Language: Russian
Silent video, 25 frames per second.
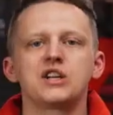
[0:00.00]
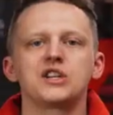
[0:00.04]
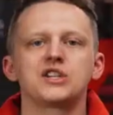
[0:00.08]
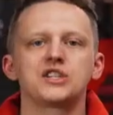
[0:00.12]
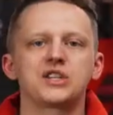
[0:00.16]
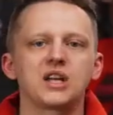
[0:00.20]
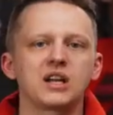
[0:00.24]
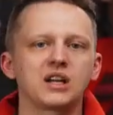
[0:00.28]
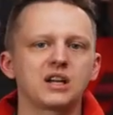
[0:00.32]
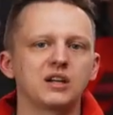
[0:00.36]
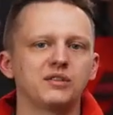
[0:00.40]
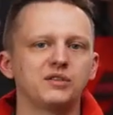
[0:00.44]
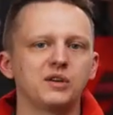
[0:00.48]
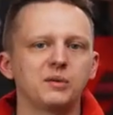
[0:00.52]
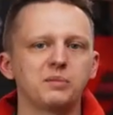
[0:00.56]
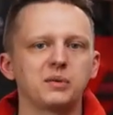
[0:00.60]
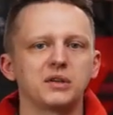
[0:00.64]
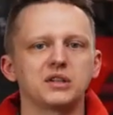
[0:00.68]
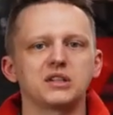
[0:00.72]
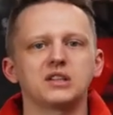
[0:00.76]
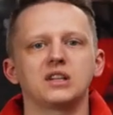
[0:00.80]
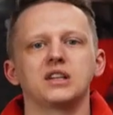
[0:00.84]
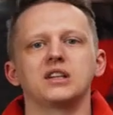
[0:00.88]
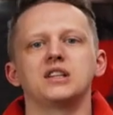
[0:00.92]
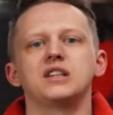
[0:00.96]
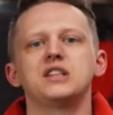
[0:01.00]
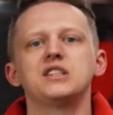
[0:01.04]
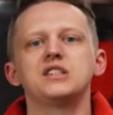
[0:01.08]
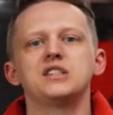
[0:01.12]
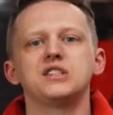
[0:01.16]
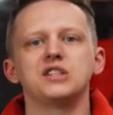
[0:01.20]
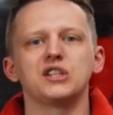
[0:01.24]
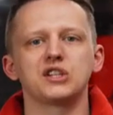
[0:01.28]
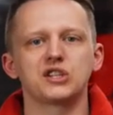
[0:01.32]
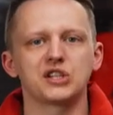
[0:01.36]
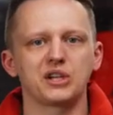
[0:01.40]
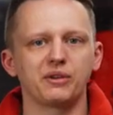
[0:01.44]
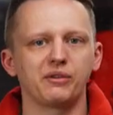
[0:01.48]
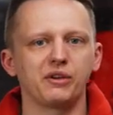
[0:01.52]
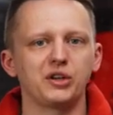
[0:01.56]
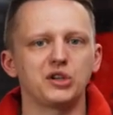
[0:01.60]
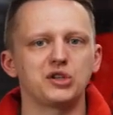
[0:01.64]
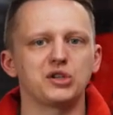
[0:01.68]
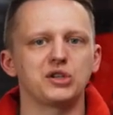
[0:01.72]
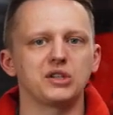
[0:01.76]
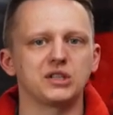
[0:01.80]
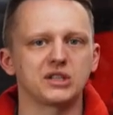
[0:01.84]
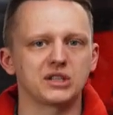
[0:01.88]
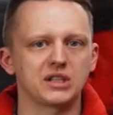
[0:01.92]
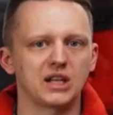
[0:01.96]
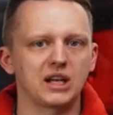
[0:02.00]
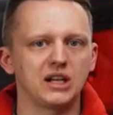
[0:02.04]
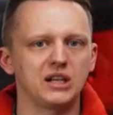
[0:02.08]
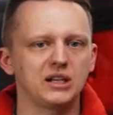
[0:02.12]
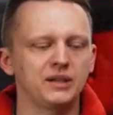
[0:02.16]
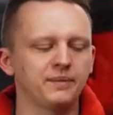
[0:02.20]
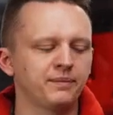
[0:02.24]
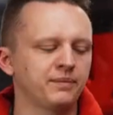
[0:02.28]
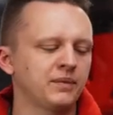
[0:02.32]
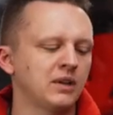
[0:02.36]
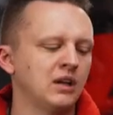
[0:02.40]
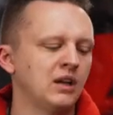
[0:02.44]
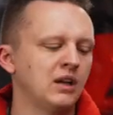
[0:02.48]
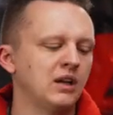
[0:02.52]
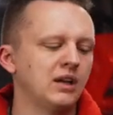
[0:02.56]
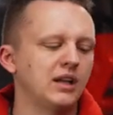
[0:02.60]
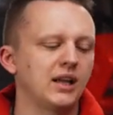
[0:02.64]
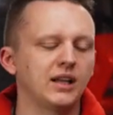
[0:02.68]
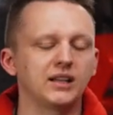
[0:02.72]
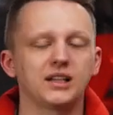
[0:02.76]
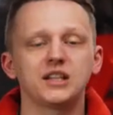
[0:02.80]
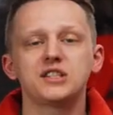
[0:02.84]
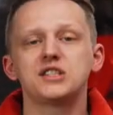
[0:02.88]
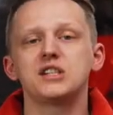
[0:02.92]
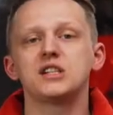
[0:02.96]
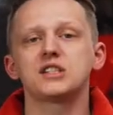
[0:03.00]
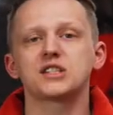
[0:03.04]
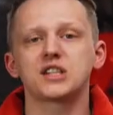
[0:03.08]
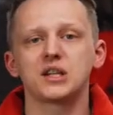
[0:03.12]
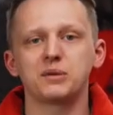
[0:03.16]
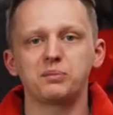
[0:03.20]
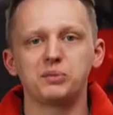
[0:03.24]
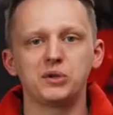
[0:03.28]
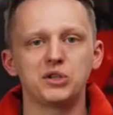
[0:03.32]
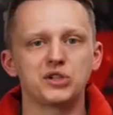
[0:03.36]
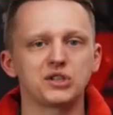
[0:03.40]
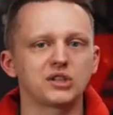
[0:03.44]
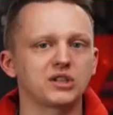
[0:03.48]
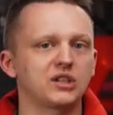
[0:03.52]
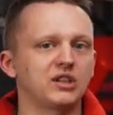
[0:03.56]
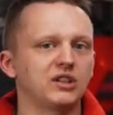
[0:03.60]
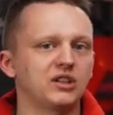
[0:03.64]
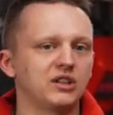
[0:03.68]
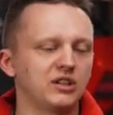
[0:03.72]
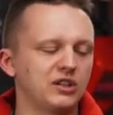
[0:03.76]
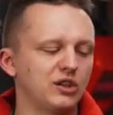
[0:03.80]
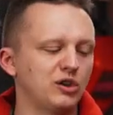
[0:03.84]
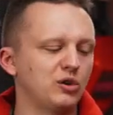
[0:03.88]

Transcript: Штанга выполнена из нержавеющей стали и она телескопическая,